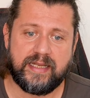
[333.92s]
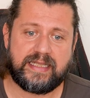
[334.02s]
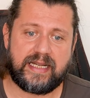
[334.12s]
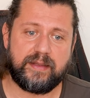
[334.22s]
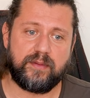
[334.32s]

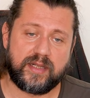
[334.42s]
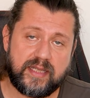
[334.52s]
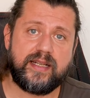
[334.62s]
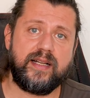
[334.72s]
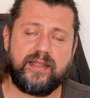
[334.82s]
Yani
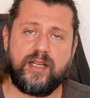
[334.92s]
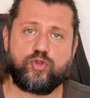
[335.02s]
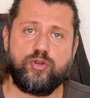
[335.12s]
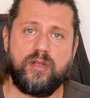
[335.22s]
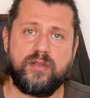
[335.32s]
hakikaten
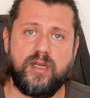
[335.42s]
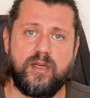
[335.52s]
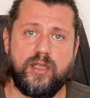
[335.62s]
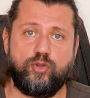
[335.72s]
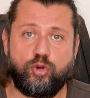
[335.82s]
şu
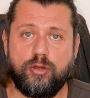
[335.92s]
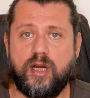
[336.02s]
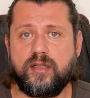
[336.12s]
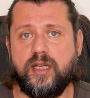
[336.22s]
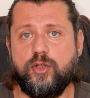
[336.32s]
anda e,
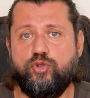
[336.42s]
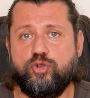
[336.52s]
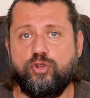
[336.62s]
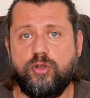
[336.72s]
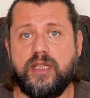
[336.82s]
dolarda,
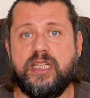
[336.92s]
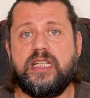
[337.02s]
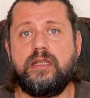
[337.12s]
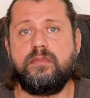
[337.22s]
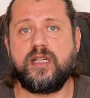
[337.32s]
euroda
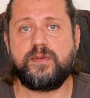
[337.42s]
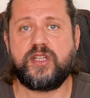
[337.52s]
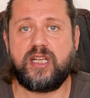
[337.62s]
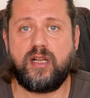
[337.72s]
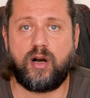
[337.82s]
inanılmaz bir
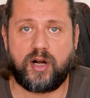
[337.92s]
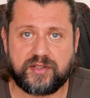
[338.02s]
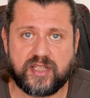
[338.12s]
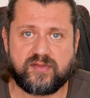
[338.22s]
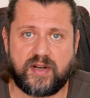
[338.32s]
şekilde
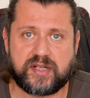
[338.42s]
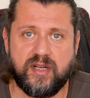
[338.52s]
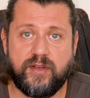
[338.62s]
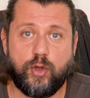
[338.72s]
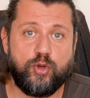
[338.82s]
artış var.
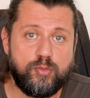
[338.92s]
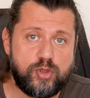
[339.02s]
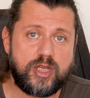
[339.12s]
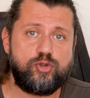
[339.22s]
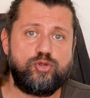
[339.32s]
Ve
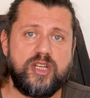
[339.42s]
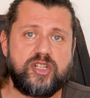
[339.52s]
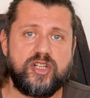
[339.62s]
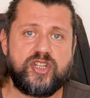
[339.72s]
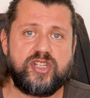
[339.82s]
önümüzdeki
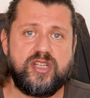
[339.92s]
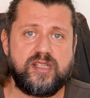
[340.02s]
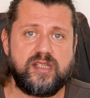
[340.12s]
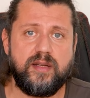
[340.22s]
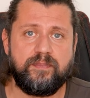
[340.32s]
süreçte
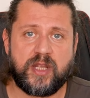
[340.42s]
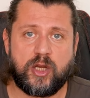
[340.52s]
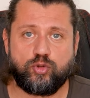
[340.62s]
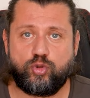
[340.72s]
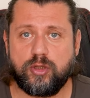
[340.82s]
açıkçası
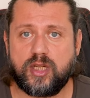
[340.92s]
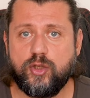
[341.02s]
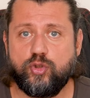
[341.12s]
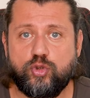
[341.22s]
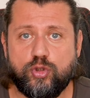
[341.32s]

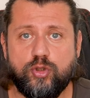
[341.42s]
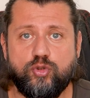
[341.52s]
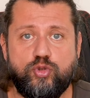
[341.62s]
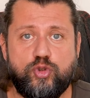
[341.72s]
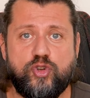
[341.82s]
doların,
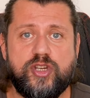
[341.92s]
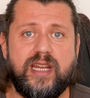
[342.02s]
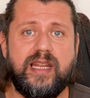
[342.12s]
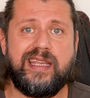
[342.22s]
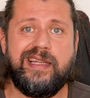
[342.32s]
euronun
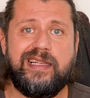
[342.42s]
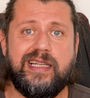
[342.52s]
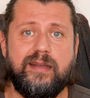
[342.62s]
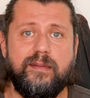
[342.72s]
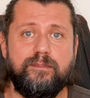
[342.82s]
düşeceğiyle
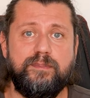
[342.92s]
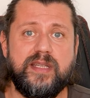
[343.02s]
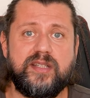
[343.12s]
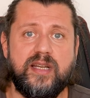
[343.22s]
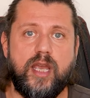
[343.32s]
ilgili
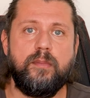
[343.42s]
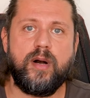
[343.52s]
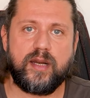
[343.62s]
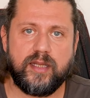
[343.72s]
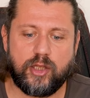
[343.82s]
bir
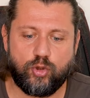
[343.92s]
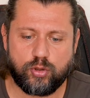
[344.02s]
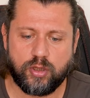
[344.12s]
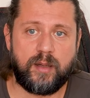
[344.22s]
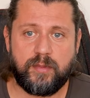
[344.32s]
emare de
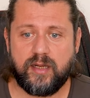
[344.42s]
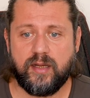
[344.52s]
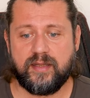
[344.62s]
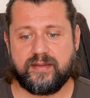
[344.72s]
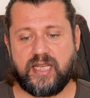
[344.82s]
yok.
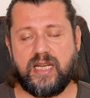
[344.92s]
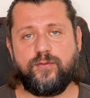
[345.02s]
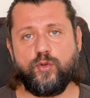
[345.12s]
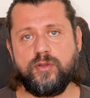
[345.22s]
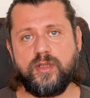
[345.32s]
Ama
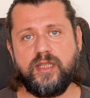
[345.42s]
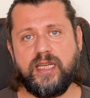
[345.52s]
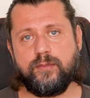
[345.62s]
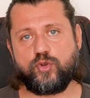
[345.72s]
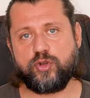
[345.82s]
Telefonları
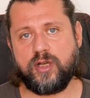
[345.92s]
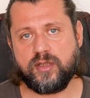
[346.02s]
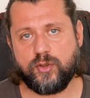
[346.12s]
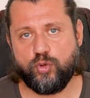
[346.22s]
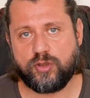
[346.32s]
dediğim gibi şu
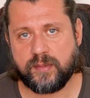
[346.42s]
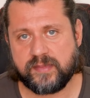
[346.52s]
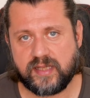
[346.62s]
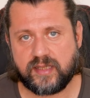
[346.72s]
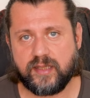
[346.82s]
anda
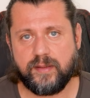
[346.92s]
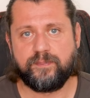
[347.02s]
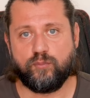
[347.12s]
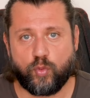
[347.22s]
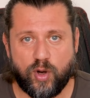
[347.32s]
ülkemizdeki
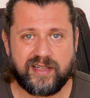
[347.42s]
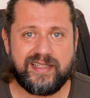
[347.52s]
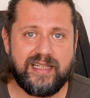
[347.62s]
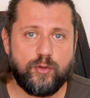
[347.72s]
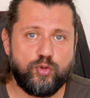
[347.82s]

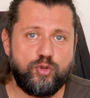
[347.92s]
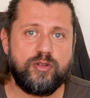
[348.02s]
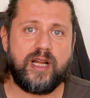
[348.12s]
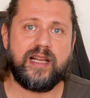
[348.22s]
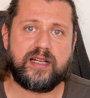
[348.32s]
muadil
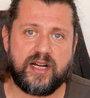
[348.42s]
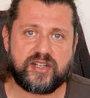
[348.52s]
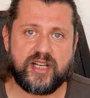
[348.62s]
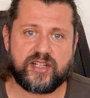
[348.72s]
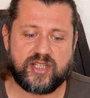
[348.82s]
ürünlerle
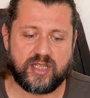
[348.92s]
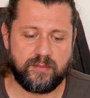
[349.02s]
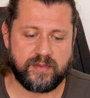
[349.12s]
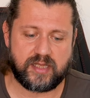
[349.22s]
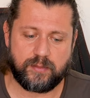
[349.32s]

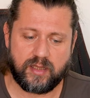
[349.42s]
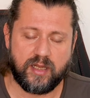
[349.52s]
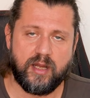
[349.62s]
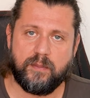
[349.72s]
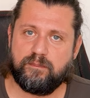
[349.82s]
karşılaştırdığımız zaman
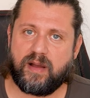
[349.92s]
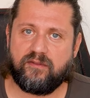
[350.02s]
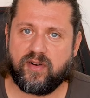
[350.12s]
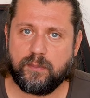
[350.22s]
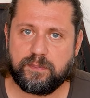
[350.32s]
ben
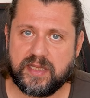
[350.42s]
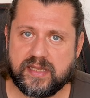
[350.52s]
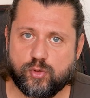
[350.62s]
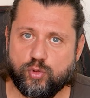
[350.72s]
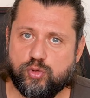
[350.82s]

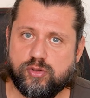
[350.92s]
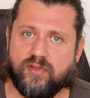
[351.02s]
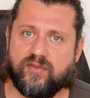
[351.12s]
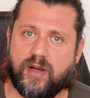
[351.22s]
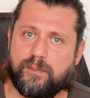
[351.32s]
OnePlus
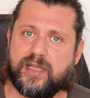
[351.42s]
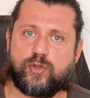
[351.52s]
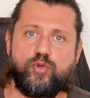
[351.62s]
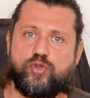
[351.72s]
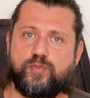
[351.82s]
9'un ve
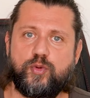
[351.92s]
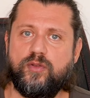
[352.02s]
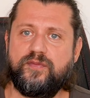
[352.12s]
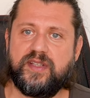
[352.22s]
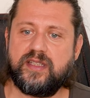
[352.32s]
OnePlus 9
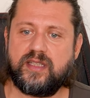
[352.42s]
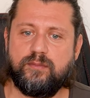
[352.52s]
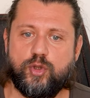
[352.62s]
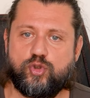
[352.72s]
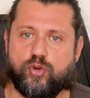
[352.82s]
Pro'nun
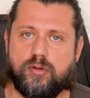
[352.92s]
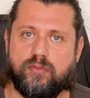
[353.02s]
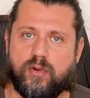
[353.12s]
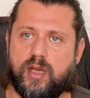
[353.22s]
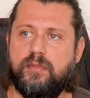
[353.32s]
fiyatının böyle çok
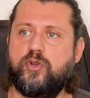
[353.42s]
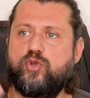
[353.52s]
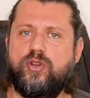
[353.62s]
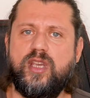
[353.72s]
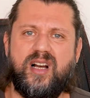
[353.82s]
vay be
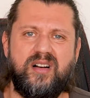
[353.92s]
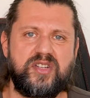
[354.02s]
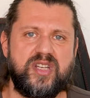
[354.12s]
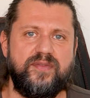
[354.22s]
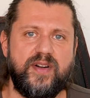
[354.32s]
çok ya
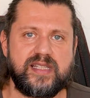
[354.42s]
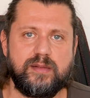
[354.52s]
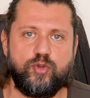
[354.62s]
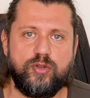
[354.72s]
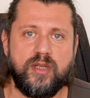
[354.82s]
aşırı
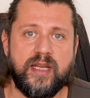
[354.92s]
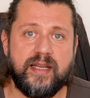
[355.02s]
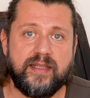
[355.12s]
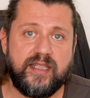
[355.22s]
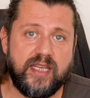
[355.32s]
fazla bunun
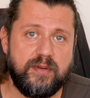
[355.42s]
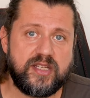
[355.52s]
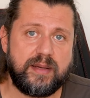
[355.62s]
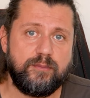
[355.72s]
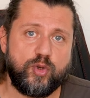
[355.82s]

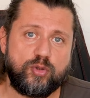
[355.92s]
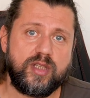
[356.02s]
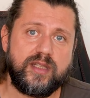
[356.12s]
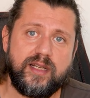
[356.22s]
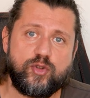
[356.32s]
diyebileceğim bir
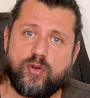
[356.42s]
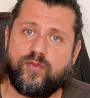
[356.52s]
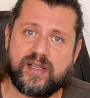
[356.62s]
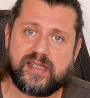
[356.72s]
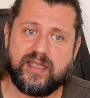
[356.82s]
noktada
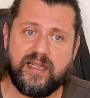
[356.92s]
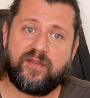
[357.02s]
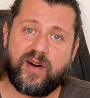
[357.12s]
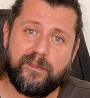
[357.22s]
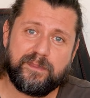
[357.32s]
çok fazla değil.
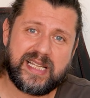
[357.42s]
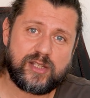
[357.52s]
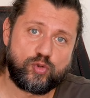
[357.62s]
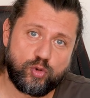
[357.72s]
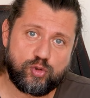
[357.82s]

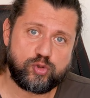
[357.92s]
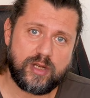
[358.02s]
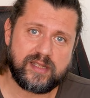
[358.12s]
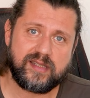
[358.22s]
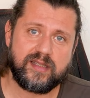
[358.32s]
OnePlus
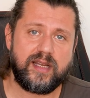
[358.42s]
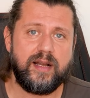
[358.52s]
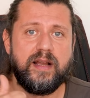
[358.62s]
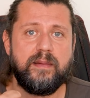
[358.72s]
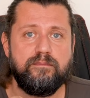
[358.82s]
9'u
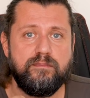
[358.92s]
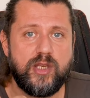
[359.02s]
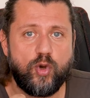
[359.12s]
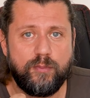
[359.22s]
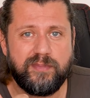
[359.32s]
aslında
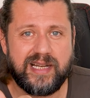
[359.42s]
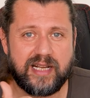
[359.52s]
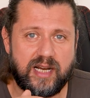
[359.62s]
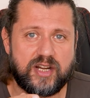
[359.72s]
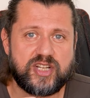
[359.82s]
mi 11
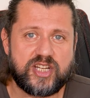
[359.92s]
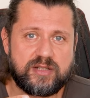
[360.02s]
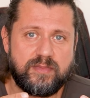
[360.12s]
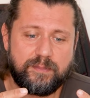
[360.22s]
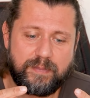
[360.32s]
ile
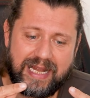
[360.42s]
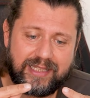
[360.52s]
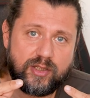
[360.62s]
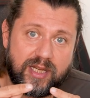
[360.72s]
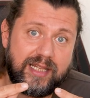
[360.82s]
karşılaştırmak
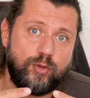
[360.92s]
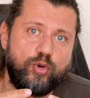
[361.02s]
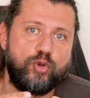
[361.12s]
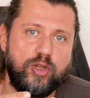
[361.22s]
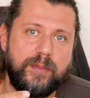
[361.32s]
belki daha
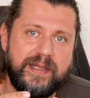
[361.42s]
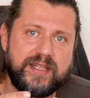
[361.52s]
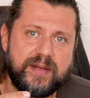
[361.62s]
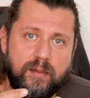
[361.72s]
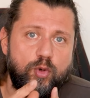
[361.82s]
doğru
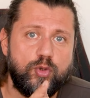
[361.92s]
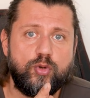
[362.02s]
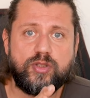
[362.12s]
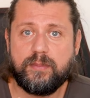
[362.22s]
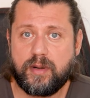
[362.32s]
olabilir. Ama o
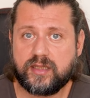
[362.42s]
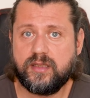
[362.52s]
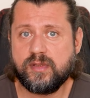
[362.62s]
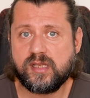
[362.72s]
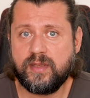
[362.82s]
noktaya
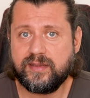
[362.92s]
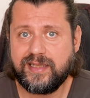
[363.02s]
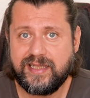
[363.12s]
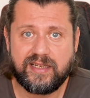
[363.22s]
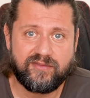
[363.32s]
baktığımız zaman
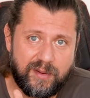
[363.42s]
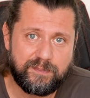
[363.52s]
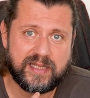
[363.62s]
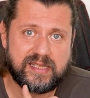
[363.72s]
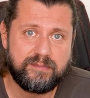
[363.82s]
da yine
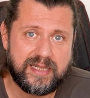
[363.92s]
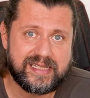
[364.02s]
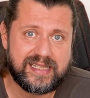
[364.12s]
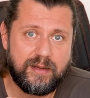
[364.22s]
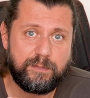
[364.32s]
OnePlus'ın
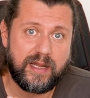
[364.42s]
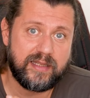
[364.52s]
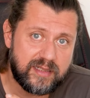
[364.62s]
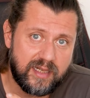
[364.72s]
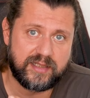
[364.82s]
biraz daha
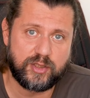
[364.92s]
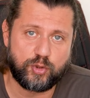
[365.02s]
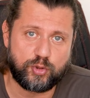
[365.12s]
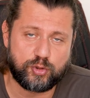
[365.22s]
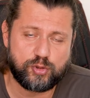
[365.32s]
pahalı kaldığını
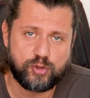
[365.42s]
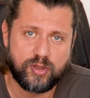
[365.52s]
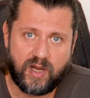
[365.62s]
görüyoruz.